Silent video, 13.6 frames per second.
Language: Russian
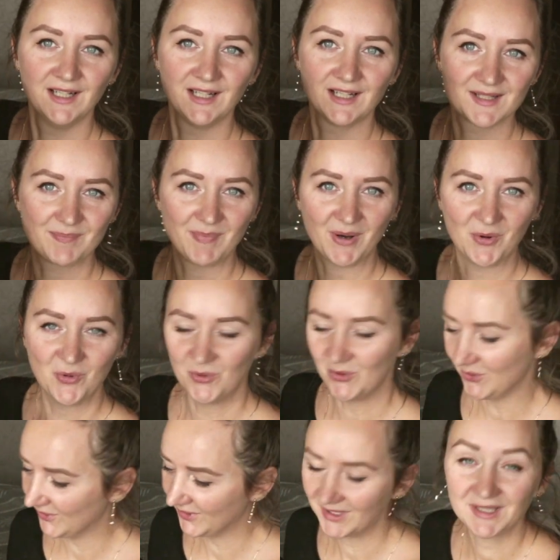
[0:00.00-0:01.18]

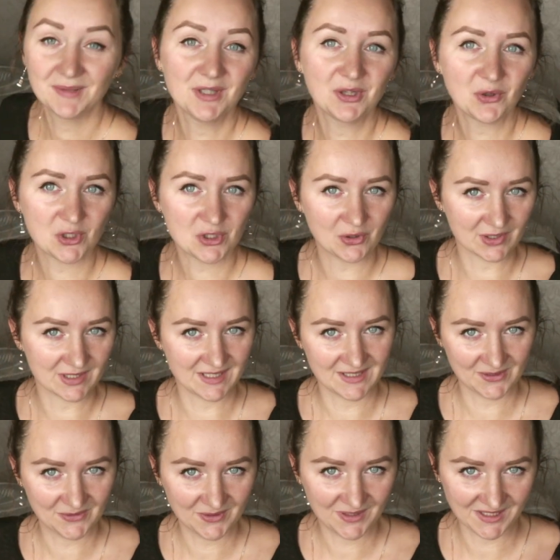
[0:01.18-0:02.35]
распакую. Это мне только что,
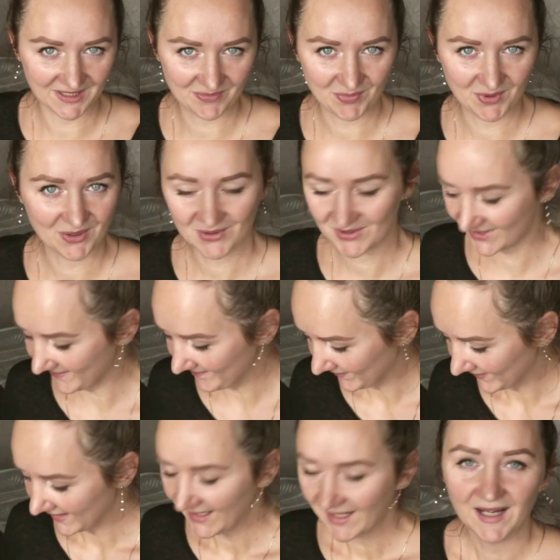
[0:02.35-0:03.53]
кстати, курьер принес
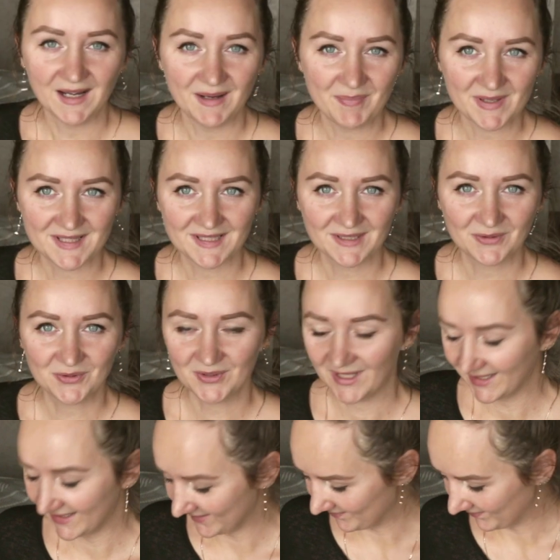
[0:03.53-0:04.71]
а, посылку
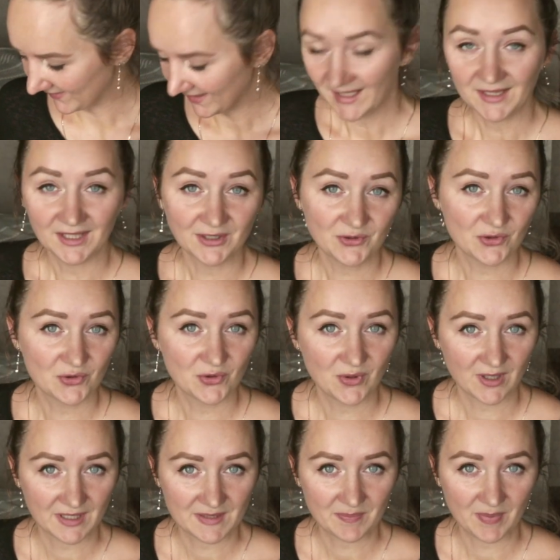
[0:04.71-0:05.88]
на дом. Так что скоро
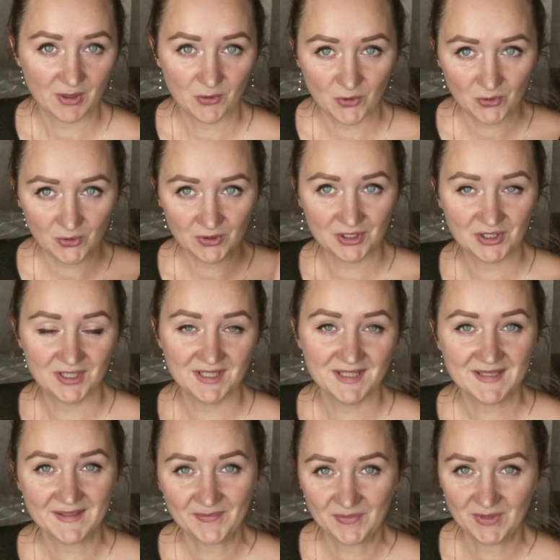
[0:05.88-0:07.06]
распакую.
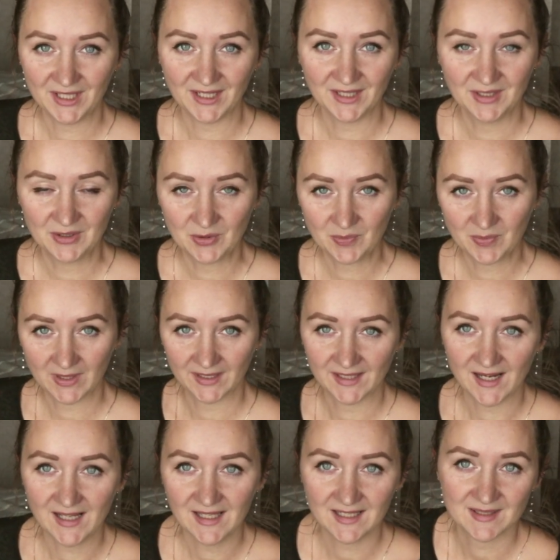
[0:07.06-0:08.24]
Ждите у меня на
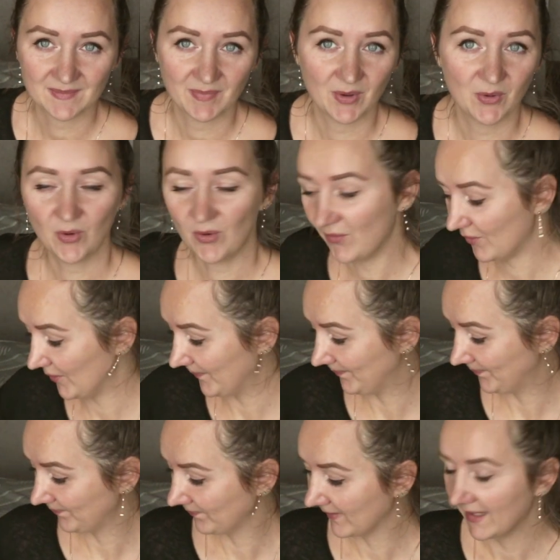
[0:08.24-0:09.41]
YouTube-канале распаковку
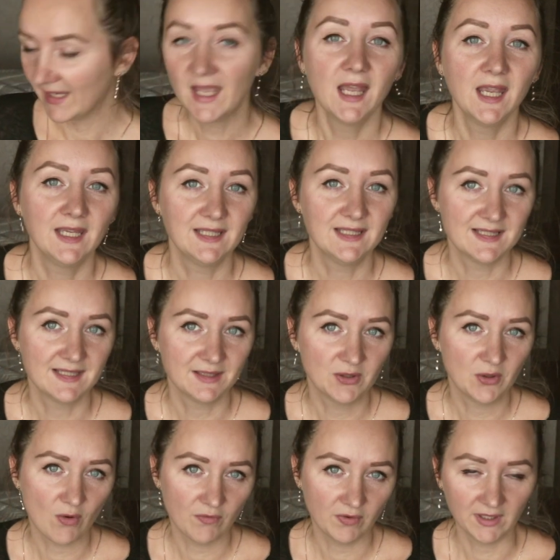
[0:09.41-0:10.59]
из
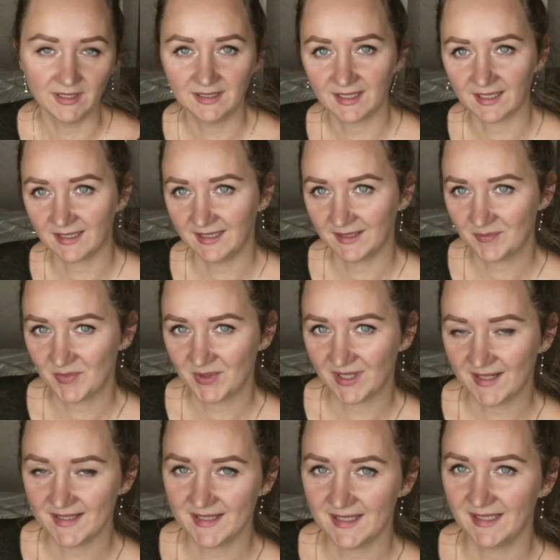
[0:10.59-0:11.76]
нового
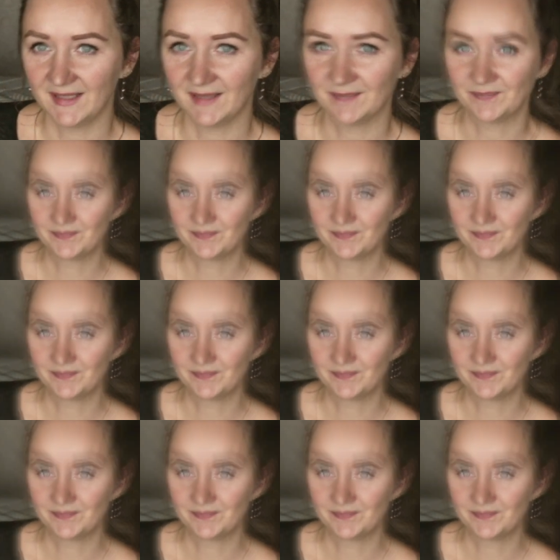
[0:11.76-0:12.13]
интернет-магазина.